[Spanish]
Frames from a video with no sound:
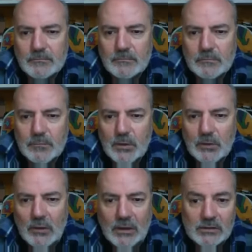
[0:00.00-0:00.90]
Bueno,
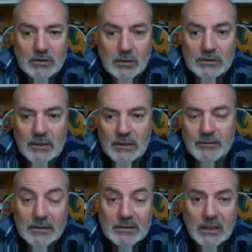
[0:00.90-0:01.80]
las torres de
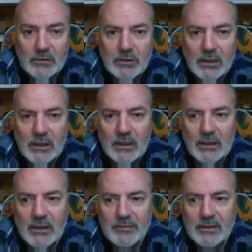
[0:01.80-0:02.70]
defensa no se dejan
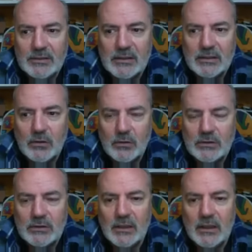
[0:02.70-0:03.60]
indefensas, lo que
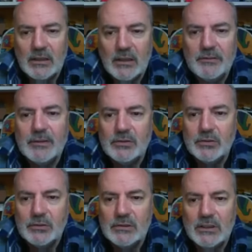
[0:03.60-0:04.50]
se deja
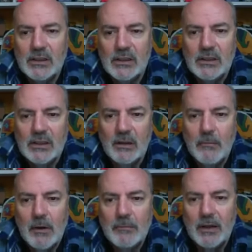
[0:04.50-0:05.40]
indefenso es el, el
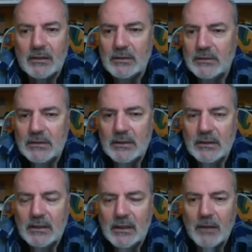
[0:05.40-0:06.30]
mapa,
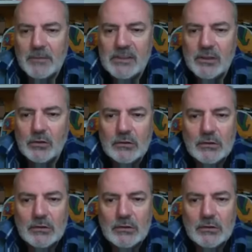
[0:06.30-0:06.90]
la misión.